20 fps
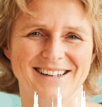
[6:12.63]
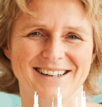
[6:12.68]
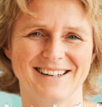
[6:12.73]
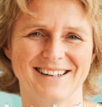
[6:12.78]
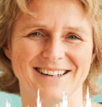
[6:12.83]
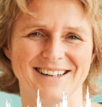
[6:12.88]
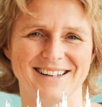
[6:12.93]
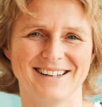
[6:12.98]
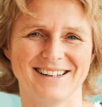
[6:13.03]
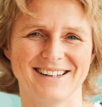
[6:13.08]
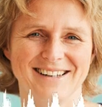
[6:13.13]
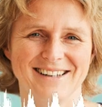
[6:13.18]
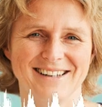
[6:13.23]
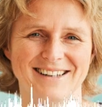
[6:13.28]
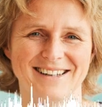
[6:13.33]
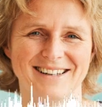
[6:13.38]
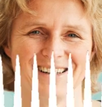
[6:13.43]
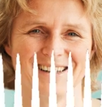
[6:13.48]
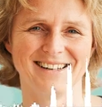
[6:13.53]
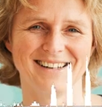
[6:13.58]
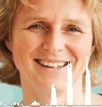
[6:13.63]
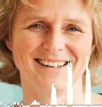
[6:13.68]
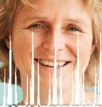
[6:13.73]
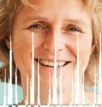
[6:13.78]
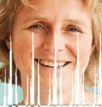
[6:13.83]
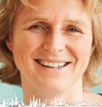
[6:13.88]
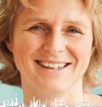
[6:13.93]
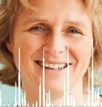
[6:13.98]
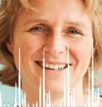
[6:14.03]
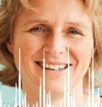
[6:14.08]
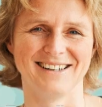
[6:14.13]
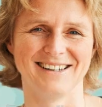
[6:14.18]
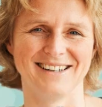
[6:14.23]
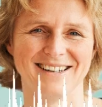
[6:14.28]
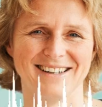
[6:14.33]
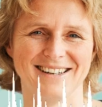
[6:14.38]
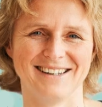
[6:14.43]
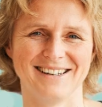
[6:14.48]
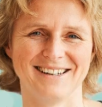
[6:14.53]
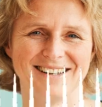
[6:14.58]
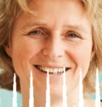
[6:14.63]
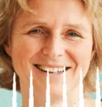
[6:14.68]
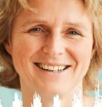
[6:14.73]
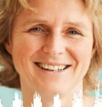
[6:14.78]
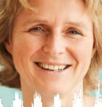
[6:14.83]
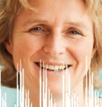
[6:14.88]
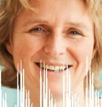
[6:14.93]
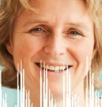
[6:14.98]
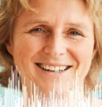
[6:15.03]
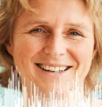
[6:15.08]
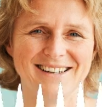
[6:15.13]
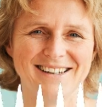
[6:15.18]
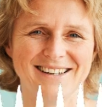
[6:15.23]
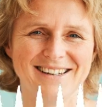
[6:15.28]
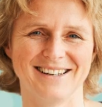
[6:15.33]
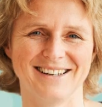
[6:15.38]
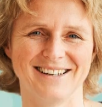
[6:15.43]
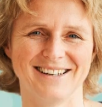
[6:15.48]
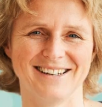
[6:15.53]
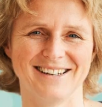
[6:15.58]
dass es irgendwie ein sinnvoller Tag war, vorherrschend.